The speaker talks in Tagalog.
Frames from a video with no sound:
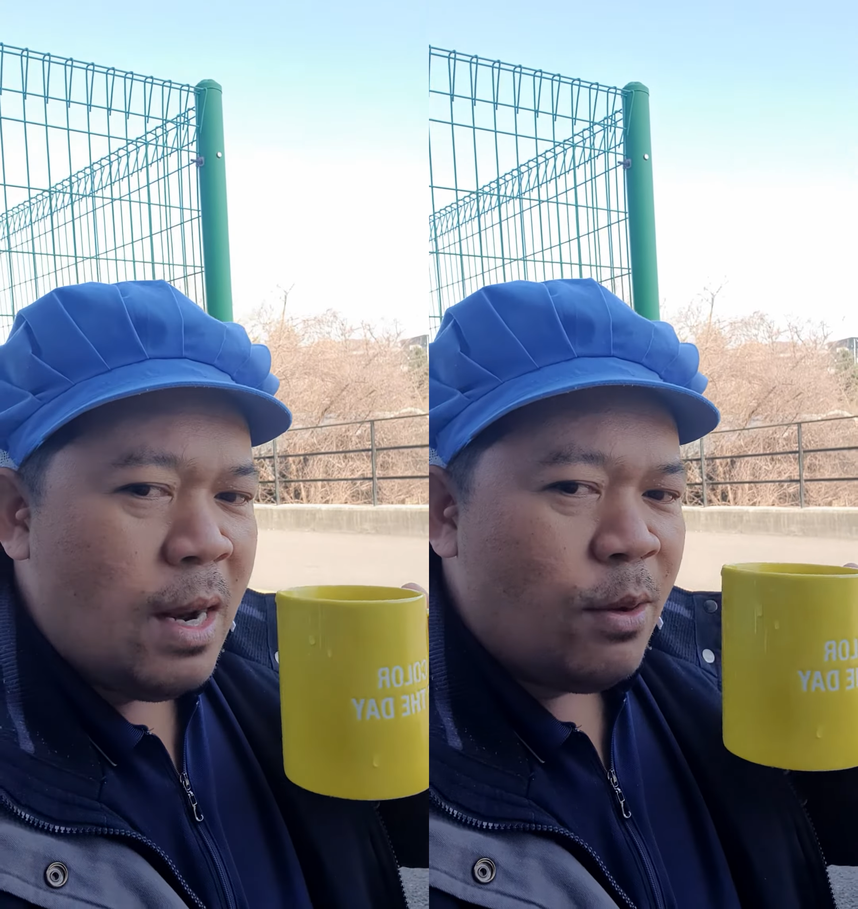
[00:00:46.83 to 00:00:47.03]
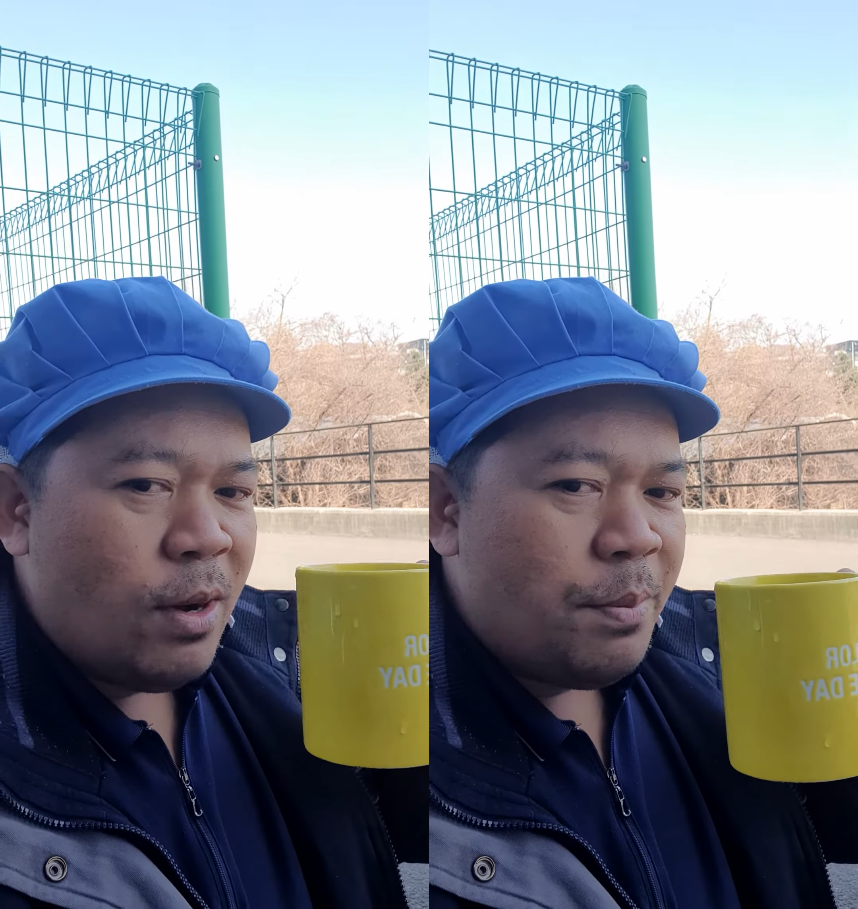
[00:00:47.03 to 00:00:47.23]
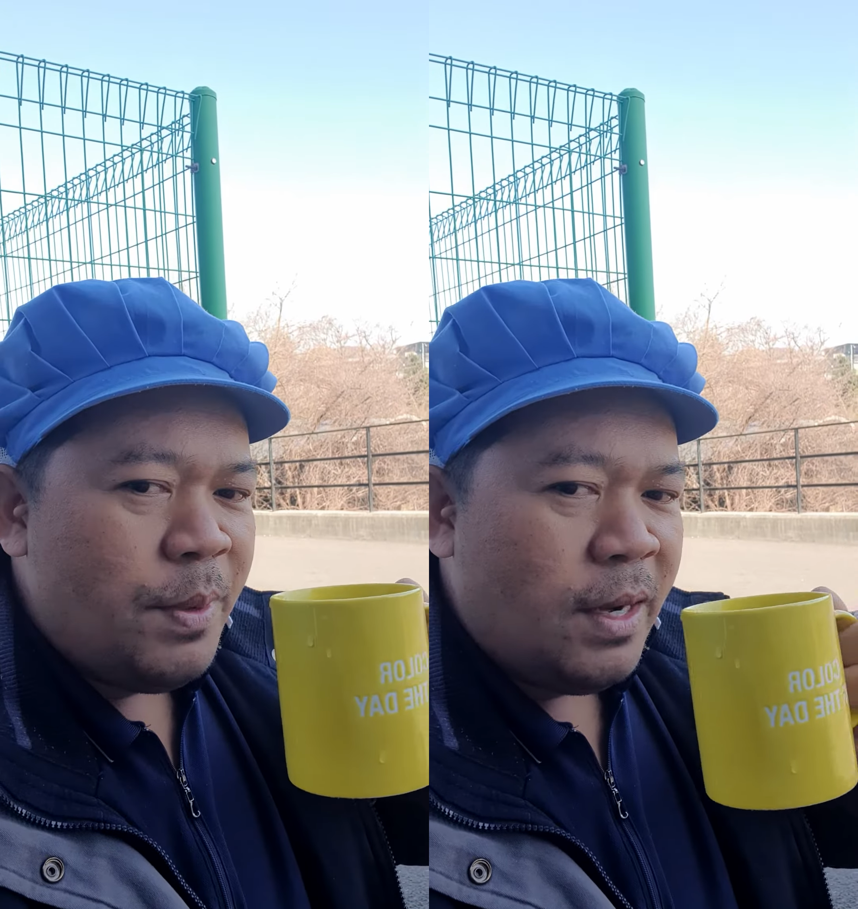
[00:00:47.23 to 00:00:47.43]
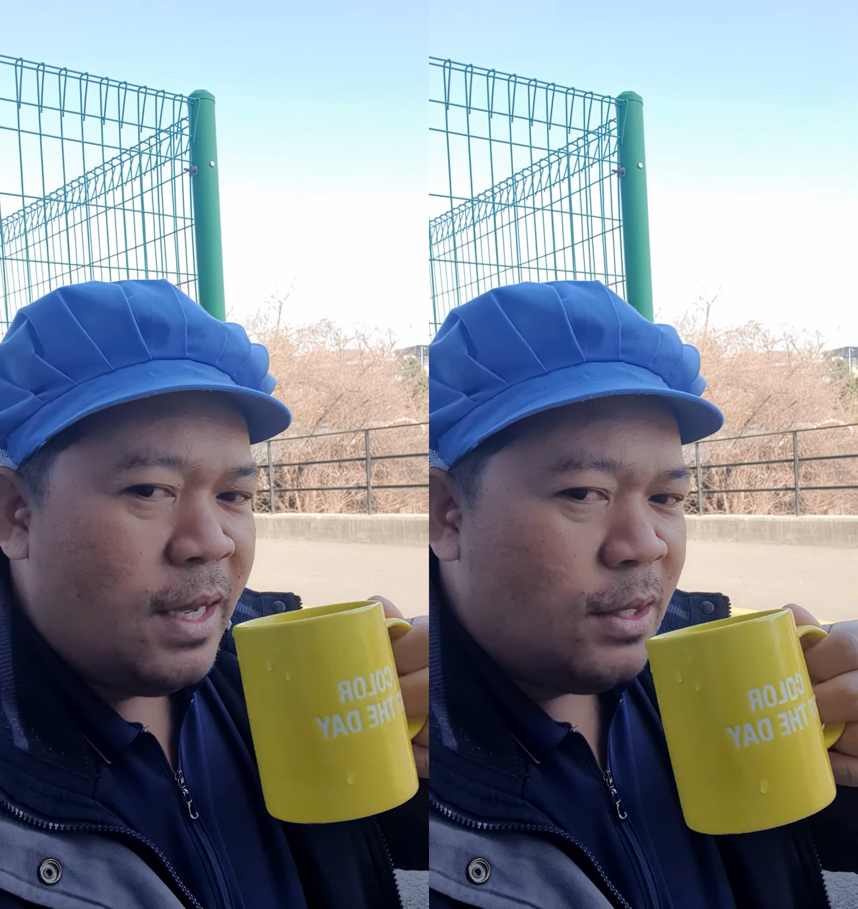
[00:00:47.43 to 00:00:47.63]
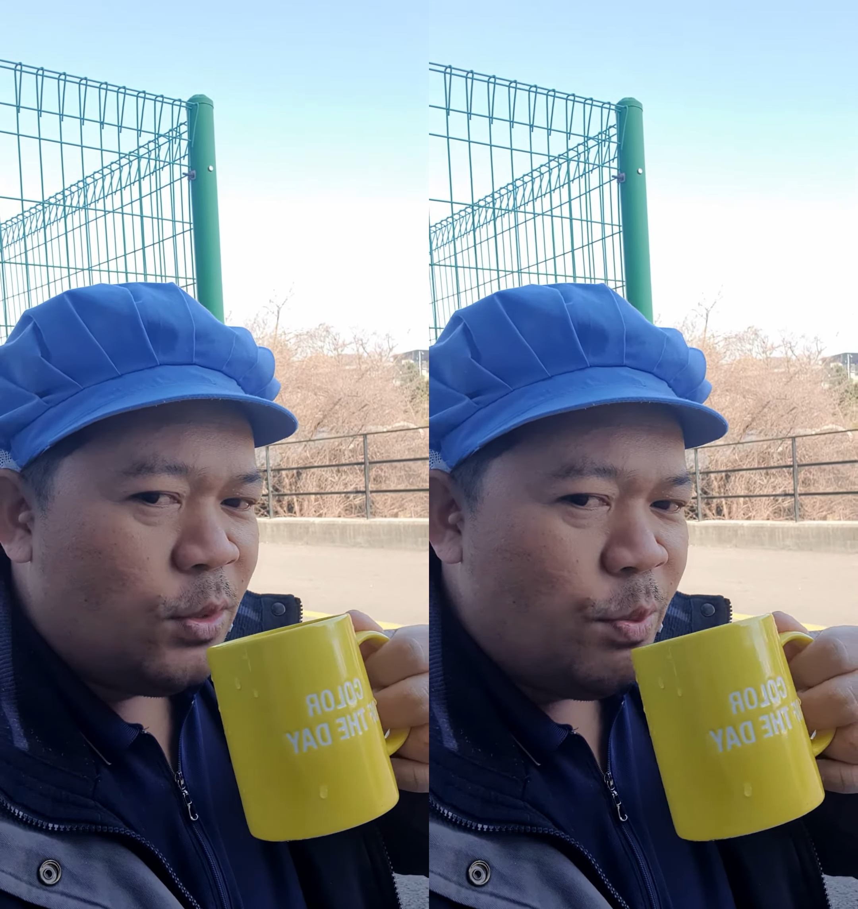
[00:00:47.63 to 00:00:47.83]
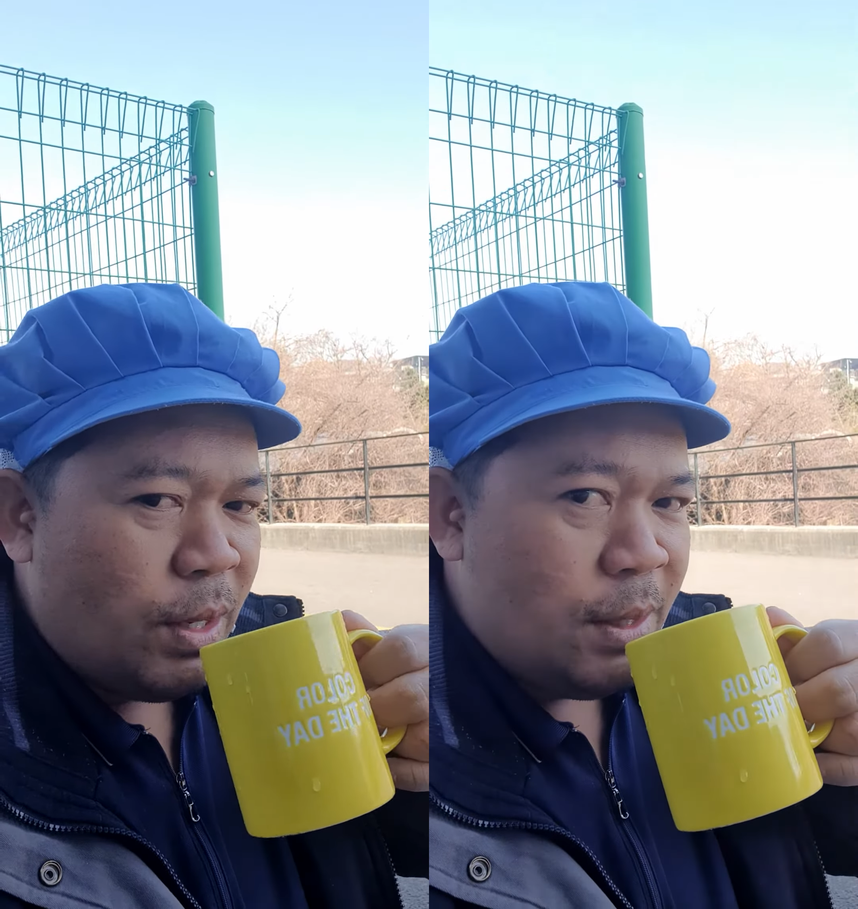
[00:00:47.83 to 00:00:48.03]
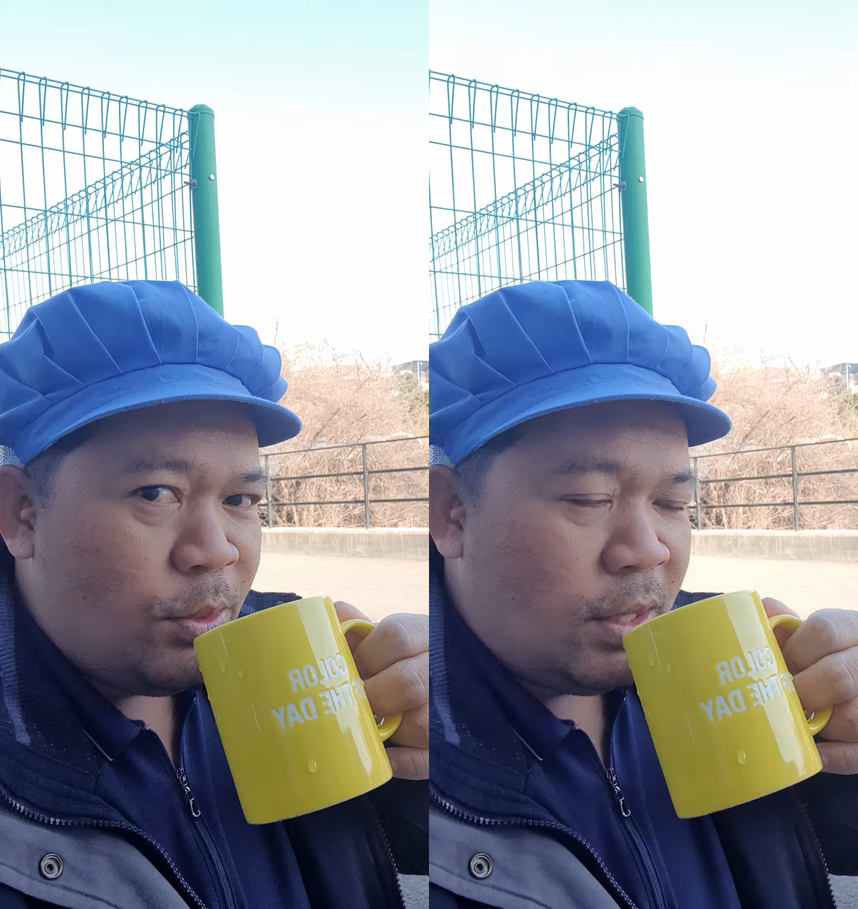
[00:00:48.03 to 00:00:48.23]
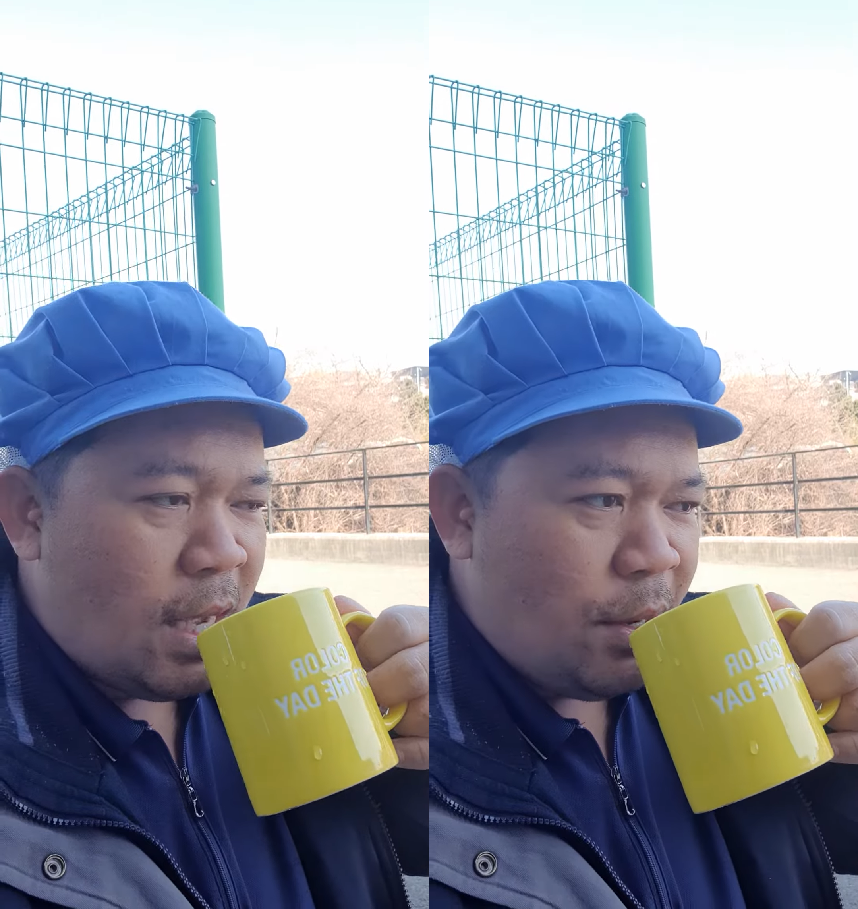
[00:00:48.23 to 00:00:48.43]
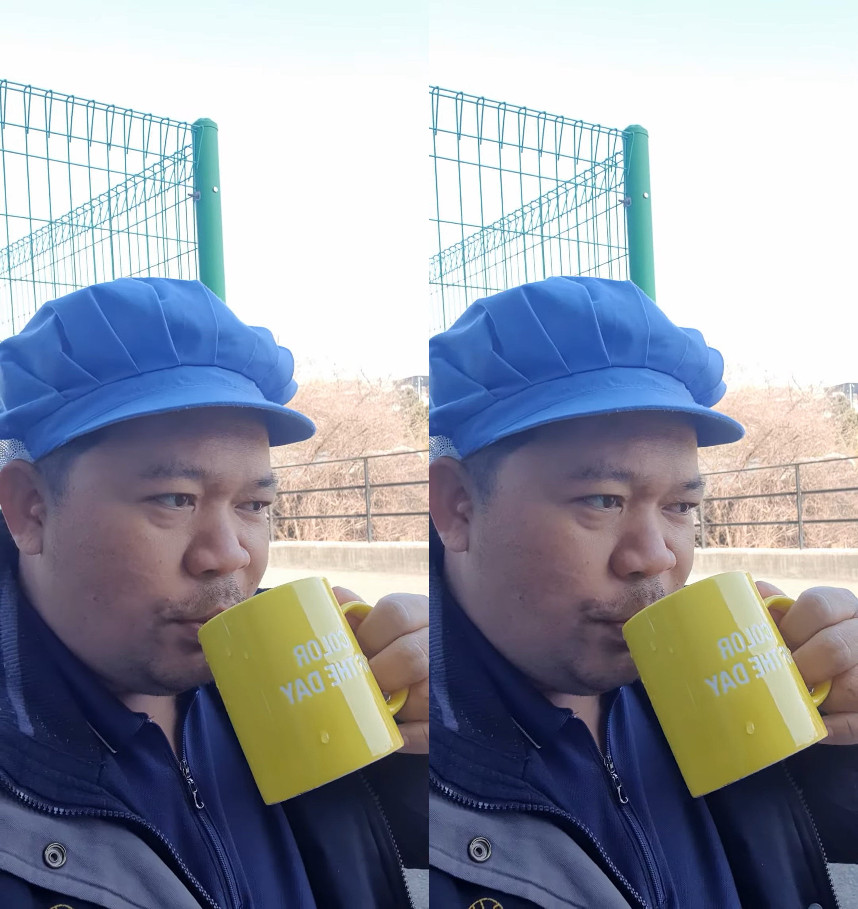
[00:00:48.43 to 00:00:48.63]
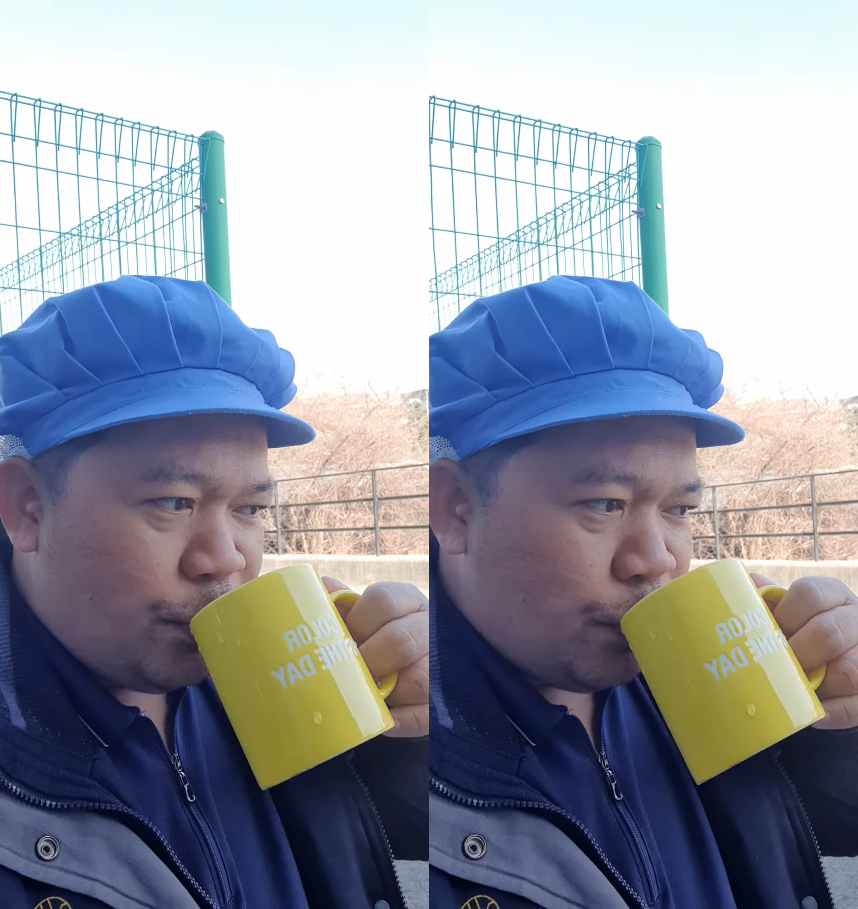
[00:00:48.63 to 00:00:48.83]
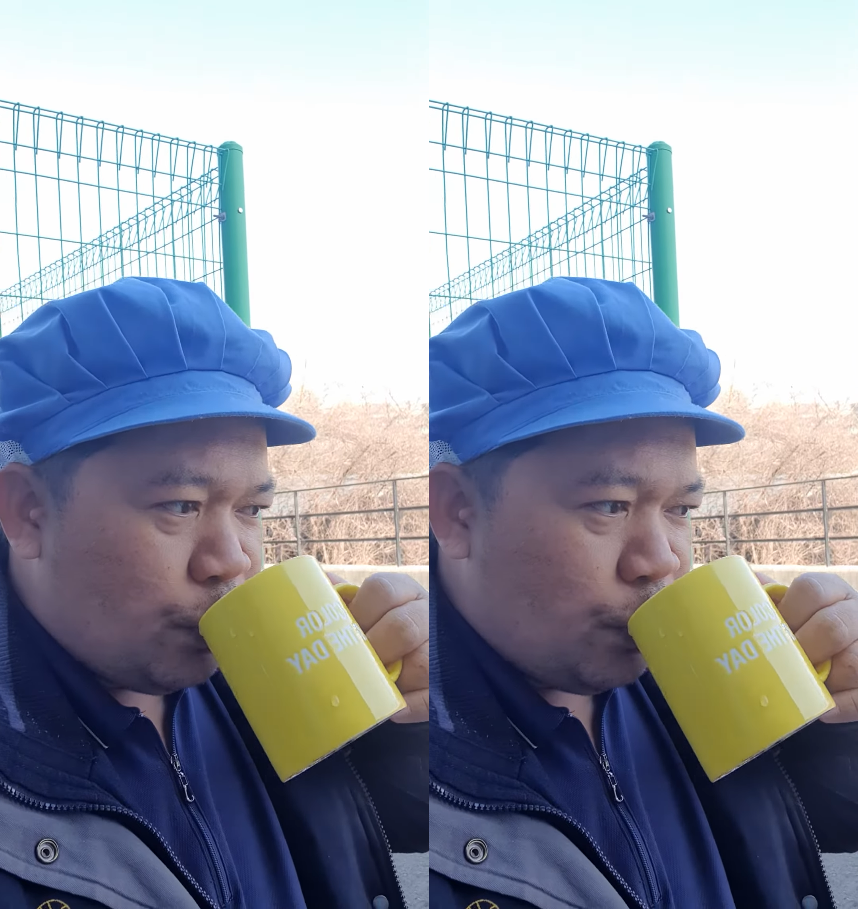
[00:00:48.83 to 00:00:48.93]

wala akong kape kaya tubig lang muna tayo no